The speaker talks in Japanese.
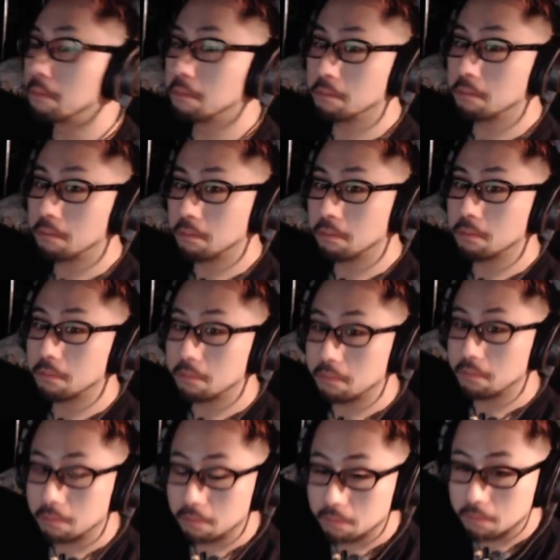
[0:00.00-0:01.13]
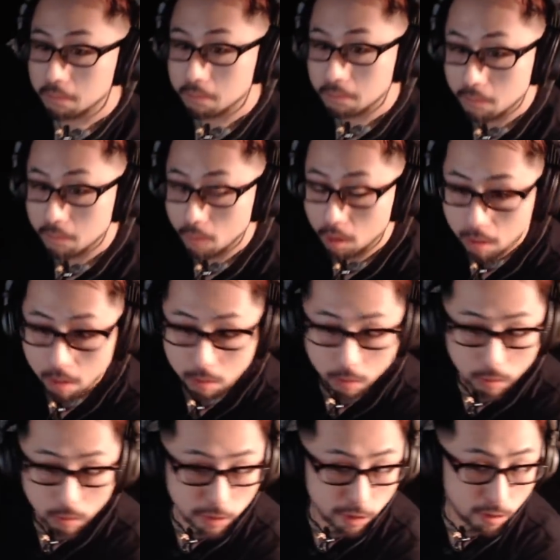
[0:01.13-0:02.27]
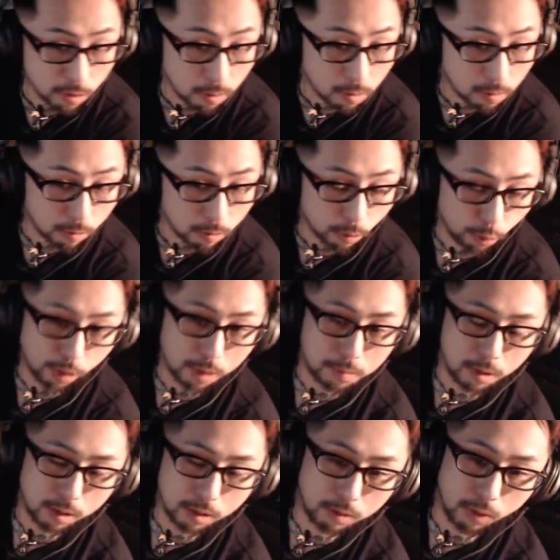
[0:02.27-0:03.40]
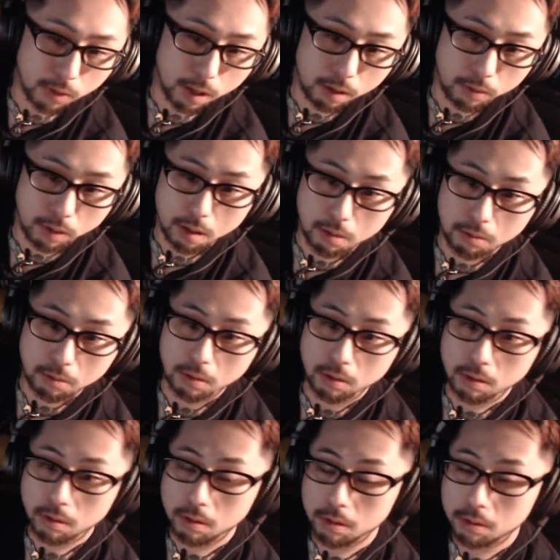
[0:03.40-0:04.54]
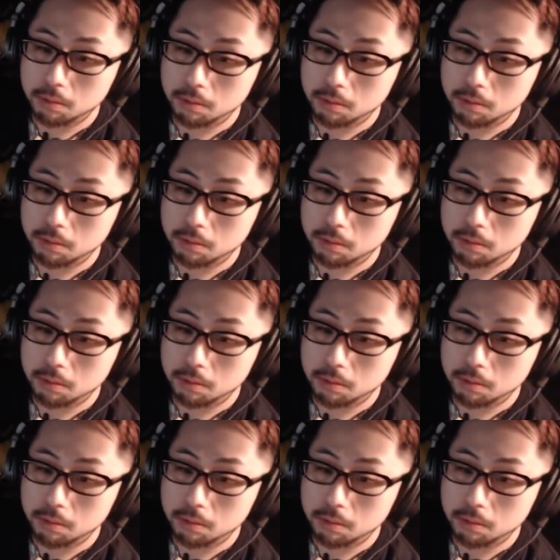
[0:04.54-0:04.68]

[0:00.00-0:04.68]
うん、なんか結構いじられる。この髪型笑われるんだよね。